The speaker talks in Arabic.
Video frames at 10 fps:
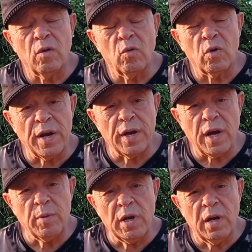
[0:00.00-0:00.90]
وكان
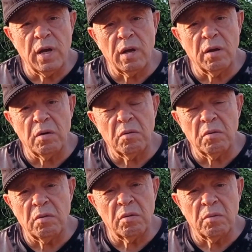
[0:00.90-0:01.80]
عامل
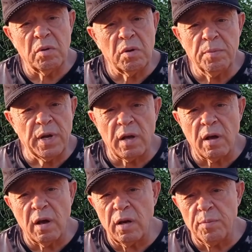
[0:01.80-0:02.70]
ابن
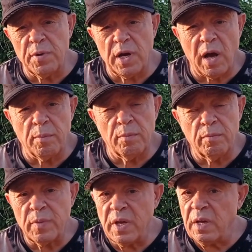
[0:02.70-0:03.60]
الخال ابن العم
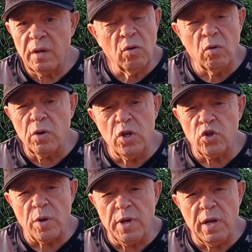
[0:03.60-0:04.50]
اغنيه
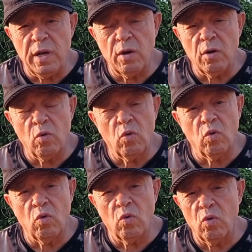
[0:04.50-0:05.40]
جميله
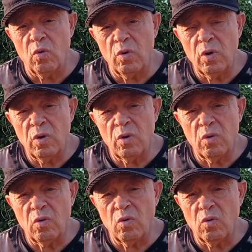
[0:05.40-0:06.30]
و
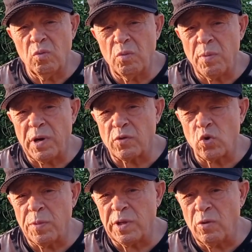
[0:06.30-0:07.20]
ما بعرف
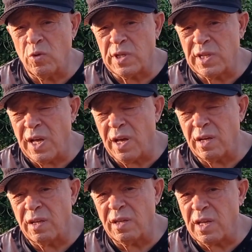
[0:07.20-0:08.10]
شو
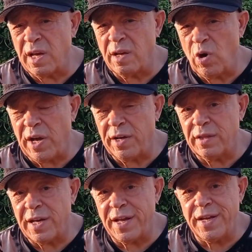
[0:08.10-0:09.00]
بدروسيان الثاني
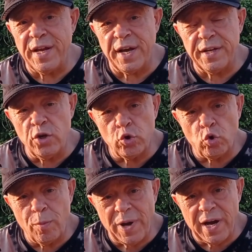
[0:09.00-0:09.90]
ملحن ثاني يعني
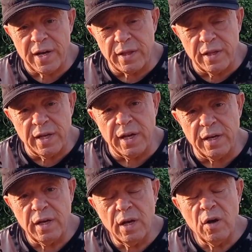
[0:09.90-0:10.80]
نجحوا معها اثنين
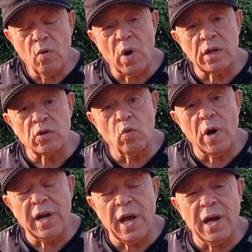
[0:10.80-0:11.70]

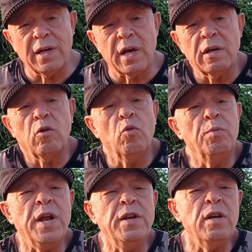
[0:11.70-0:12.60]
واعطوها الحان كانت
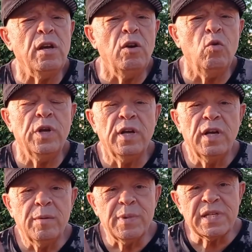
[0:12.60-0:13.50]
لبنانيه حلوه
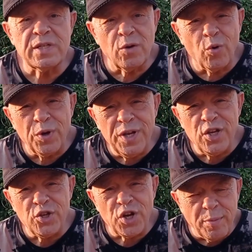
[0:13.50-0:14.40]
بس
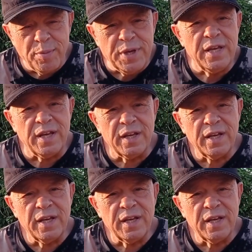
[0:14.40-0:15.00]
اغنيه شعبيه